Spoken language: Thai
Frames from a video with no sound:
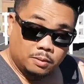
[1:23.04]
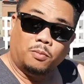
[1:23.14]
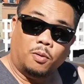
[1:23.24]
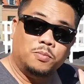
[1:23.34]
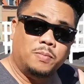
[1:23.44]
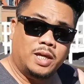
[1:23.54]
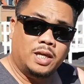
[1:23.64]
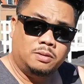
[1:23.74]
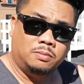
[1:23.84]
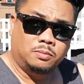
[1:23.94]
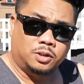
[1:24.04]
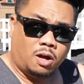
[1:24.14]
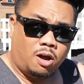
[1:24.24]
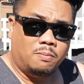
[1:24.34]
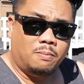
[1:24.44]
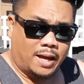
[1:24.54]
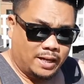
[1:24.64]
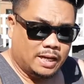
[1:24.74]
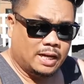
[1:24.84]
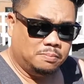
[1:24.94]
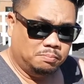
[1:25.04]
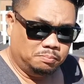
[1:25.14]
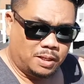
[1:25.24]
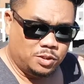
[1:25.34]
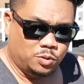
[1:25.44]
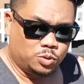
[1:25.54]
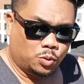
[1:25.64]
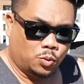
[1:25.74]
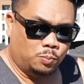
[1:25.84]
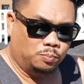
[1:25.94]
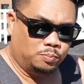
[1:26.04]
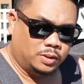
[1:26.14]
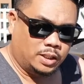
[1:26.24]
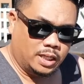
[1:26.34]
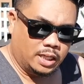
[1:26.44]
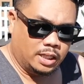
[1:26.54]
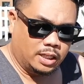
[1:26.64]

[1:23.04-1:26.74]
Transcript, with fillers: ผมมีช่องใหม่นะฮะ เป็น YouTube ที่